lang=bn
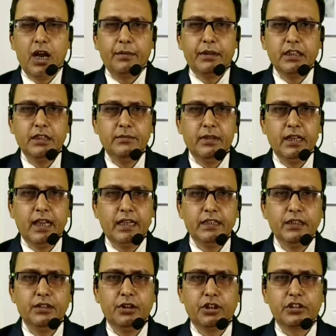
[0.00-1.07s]
আমার ইমেল
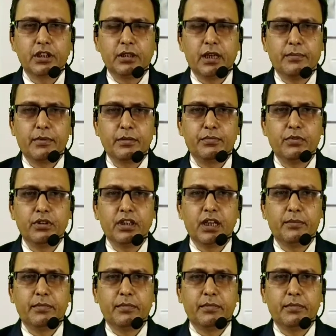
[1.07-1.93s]
আইডি হোয়াটসঅ্যাপ নাম্বার ফোন